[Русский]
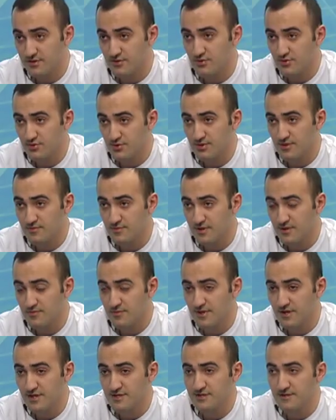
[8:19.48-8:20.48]
культурные
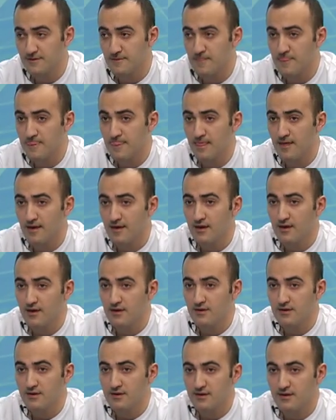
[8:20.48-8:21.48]
мероприятия,
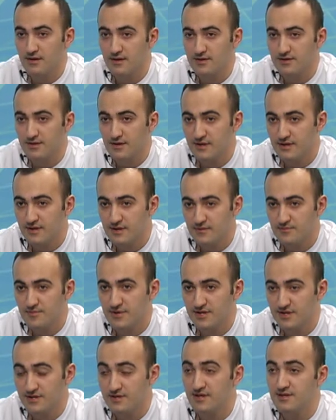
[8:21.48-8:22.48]
это и
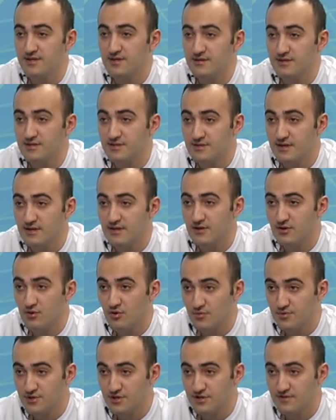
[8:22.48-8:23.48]
председатель национальных
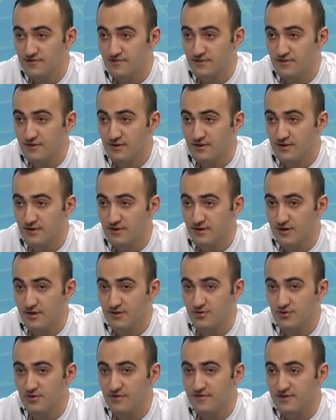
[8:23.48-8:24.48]
обществ, Э,
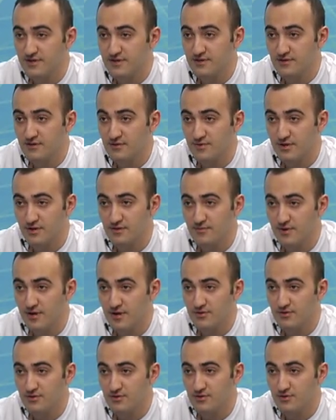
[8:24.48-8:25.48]
который всецело
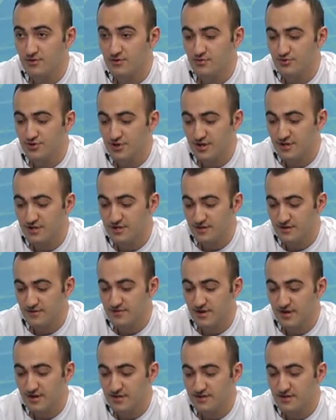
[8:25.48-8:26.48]
принимает э, участие в
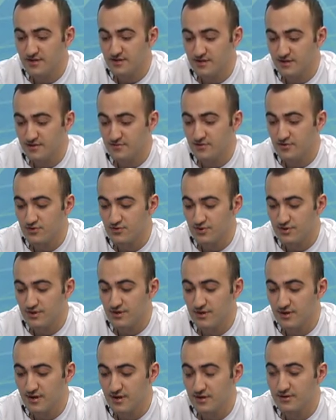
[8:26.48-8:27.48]
организации этого
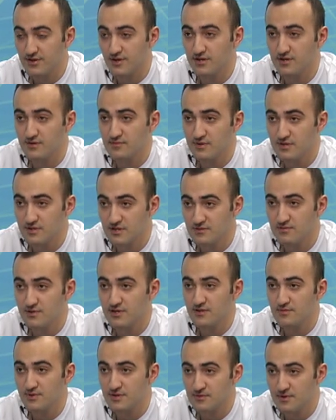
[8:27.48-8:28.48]
турнира, а также
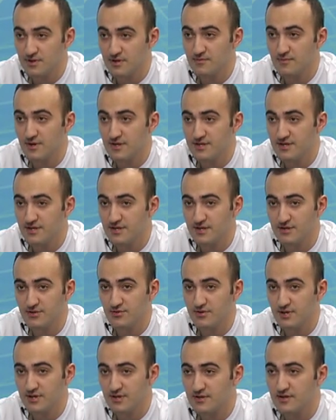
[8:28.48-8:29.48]
бизнесмены, предприниматели,
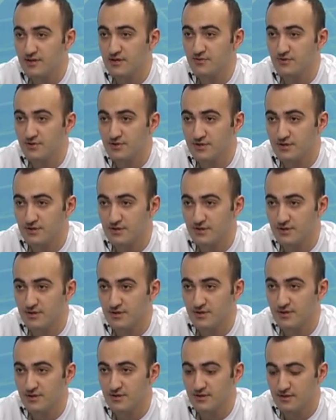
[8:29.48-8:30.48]
которые откликиваются
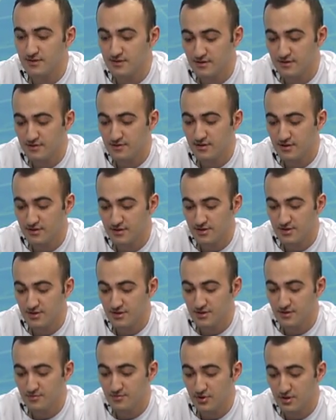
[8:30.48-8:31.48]
э, на
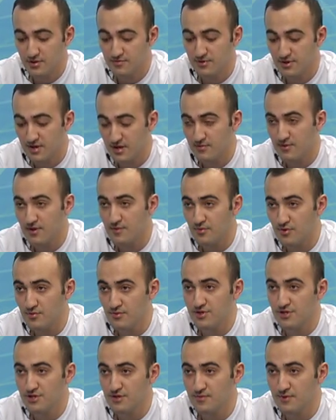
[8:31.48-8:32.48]
наши просьбы как бы, о
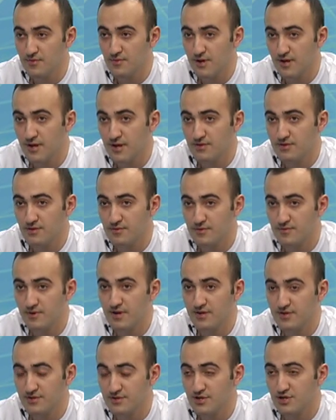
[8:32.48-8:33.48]
помощи и помогают нам,
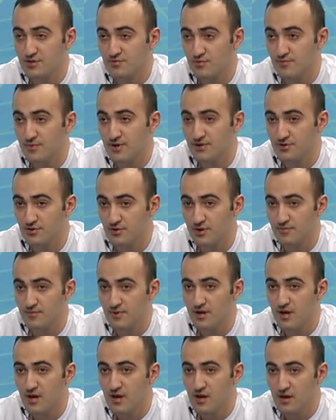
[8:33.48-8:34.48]
являются нашими
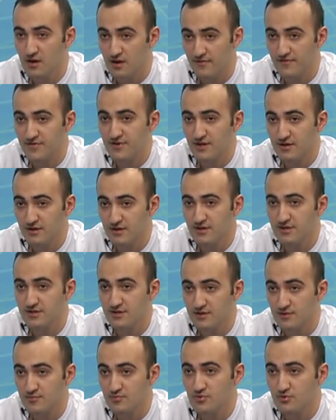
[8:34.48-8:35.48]
партнерами. И официальные
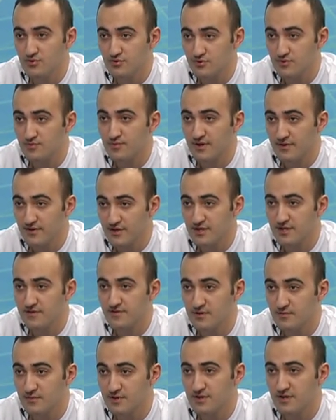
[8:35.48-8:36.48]
лица это будут вот,
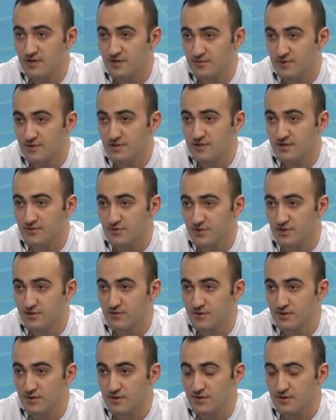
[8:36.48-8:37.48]
правительство и администрация
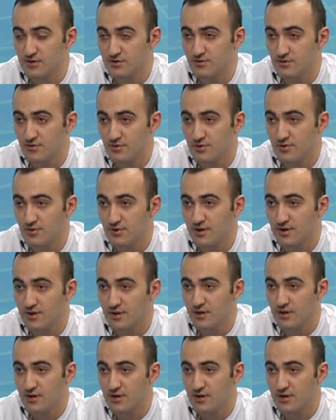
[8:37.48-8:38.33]
Петрозаводского городского округа.